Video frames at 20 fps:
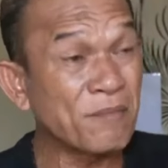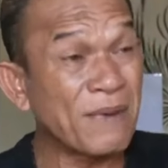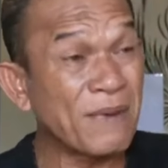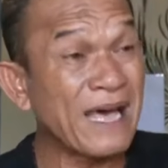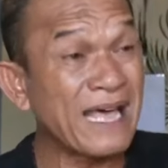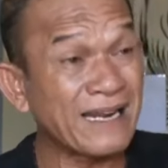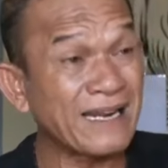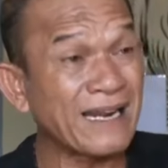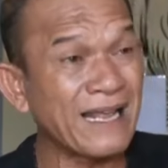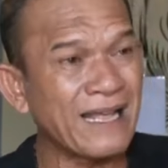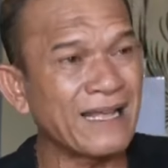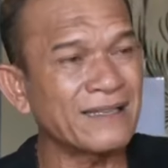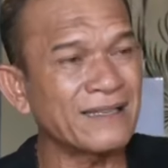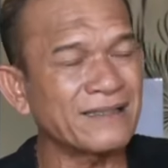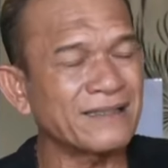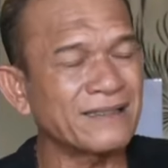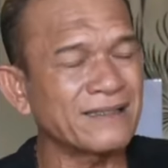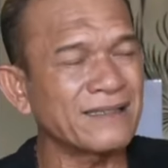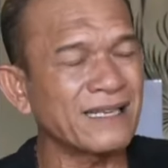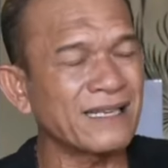para
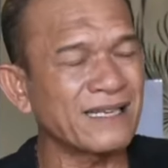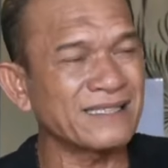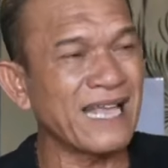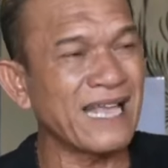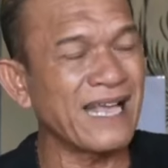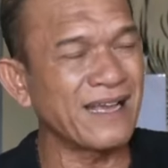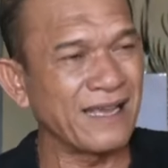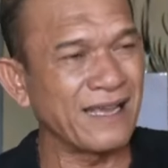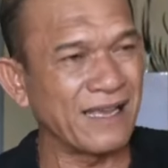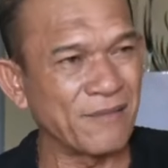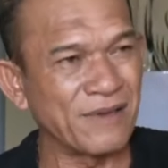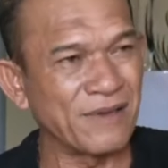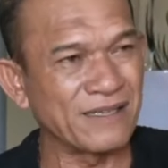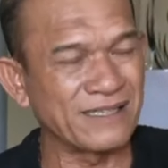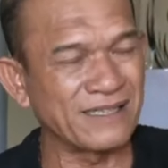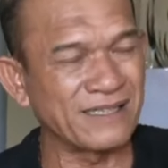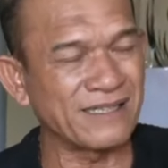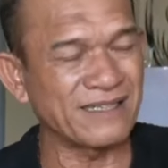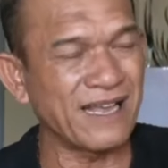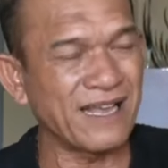tersangka ya
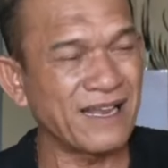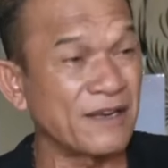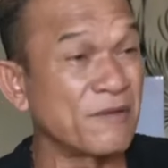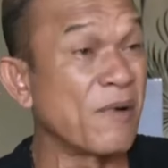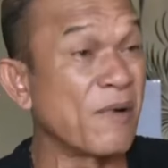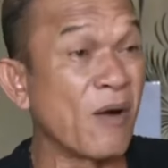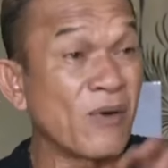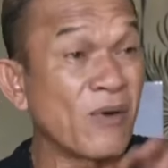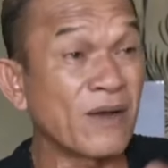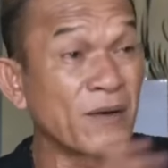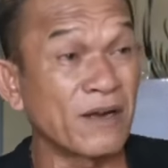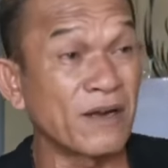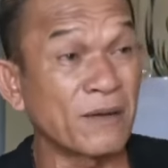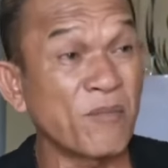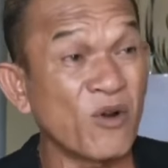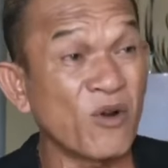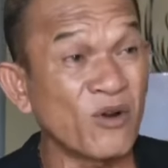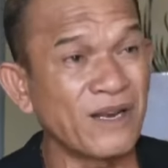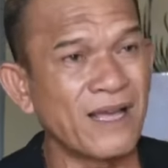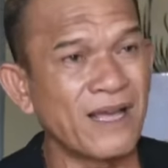pasti tersangka dibawa ke
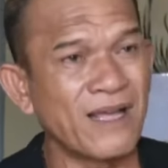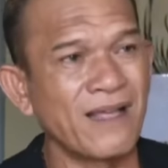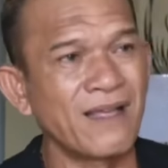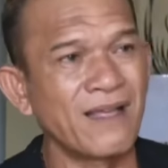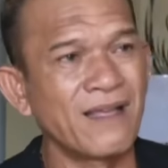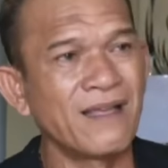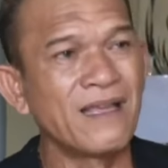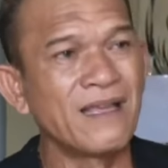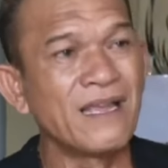Polda.